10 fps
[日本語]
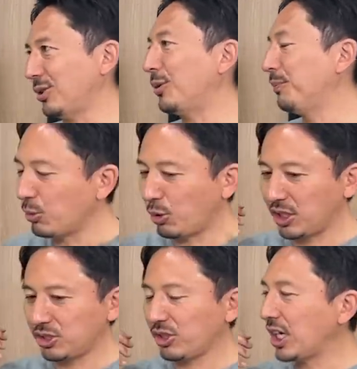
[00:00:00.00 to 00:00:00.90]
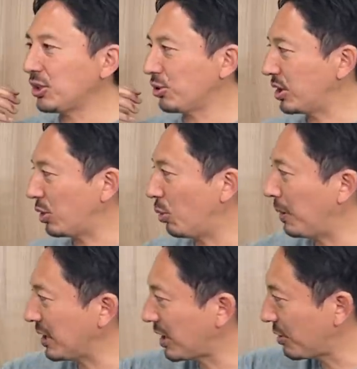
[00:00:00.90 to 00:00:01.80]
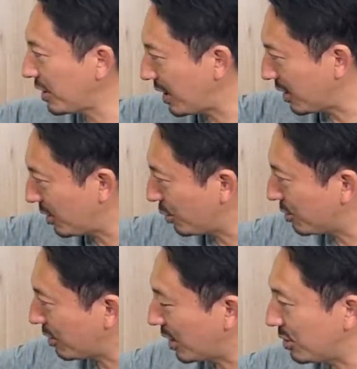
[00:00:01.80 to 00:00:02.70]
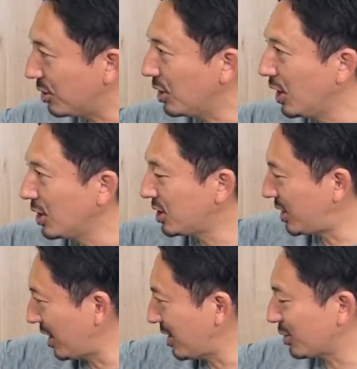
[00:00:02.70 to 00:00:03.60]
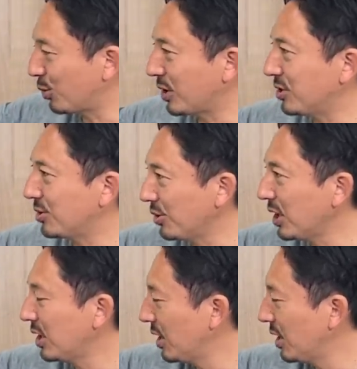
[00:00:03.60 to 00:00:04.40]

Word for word: はい、ボランチの背後ってこうバイタルエリアってよく言われる危険なゾーンなんですよね。